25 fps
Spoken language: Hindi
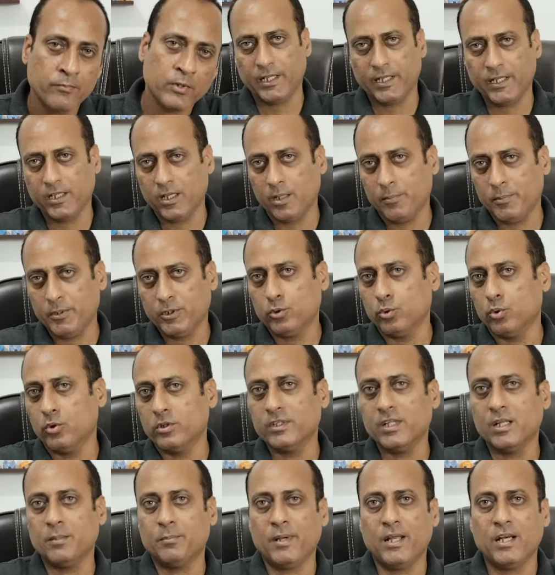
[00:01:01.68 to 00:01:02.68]
लेकिन अभी थोड़ी
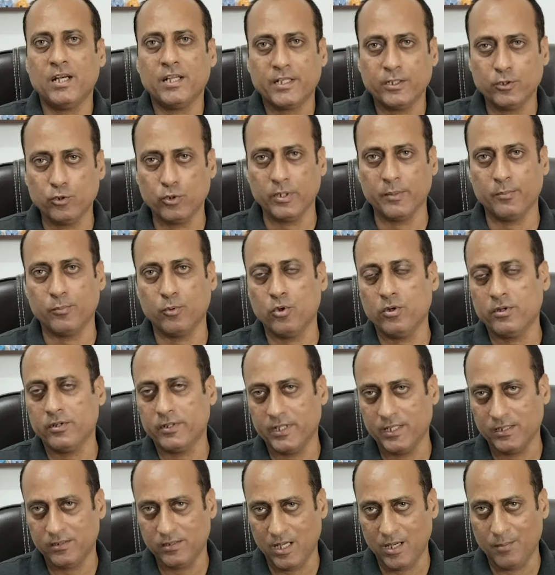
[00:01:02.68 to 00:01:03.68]
देर पहले की जो रिपोर्ट
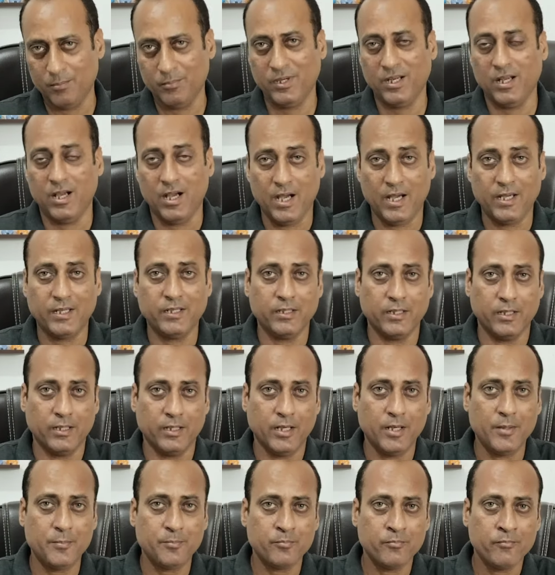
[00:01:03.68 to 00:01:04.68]
के सामने आई
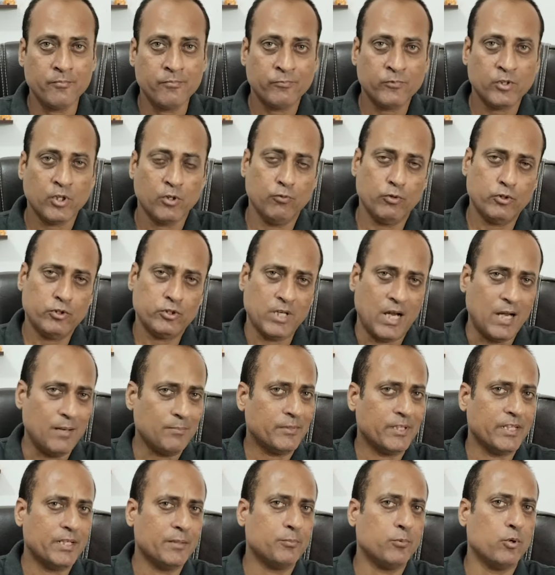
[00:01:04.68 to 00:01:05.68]
है वो शाम
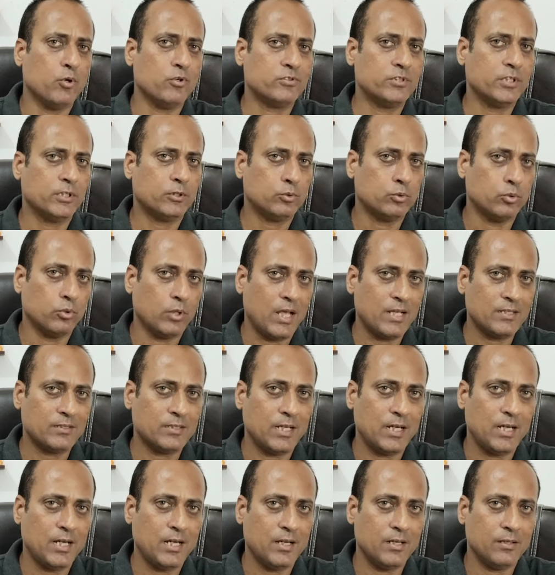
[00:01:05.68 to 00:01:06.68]
की रिपोर्ट से थोड़ा
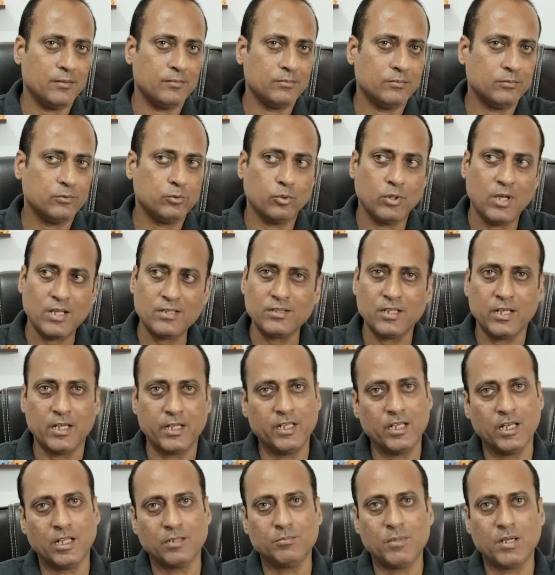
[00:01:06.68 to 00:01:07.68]
सा थोड़ा सा
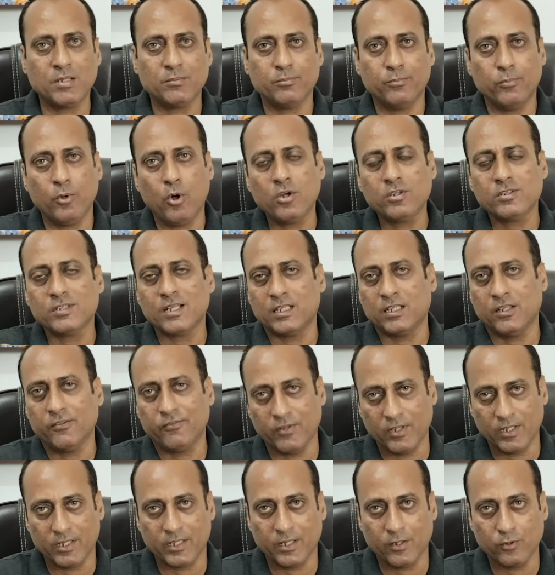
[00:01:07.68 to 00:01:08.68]
नहीं लगभग बहुत ज़्यादा
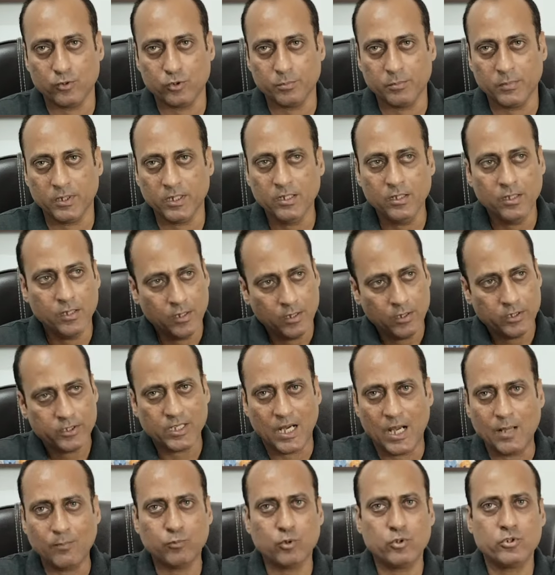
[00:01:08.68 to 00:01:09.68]
फ़र्क है उसमें
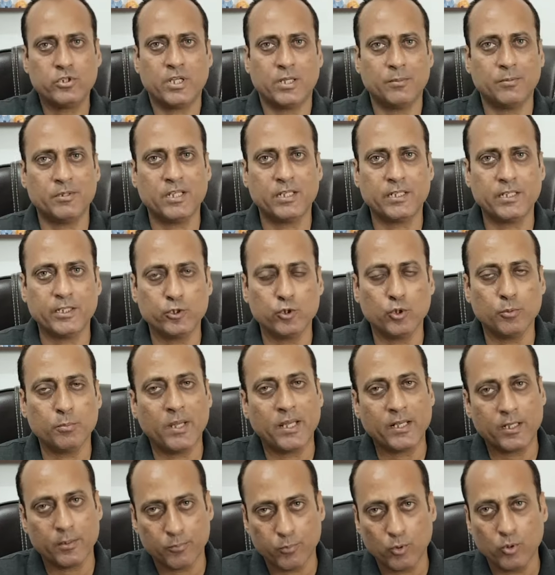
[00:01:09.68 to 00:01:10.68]
शाम को छः बजे की जो
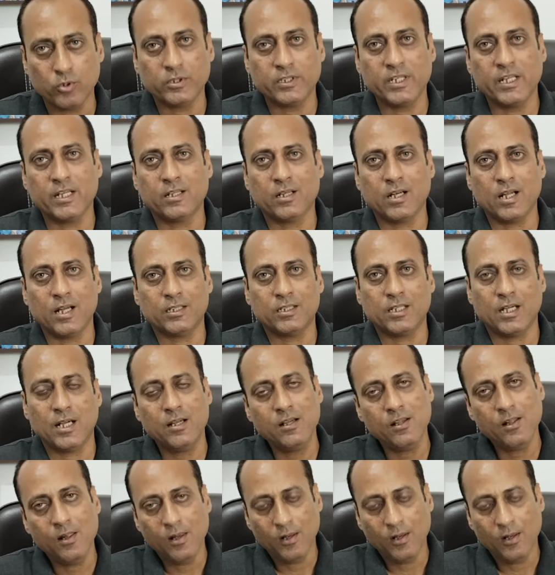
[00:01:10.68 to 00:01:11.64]
मैं रिपोर्ट देख रहा था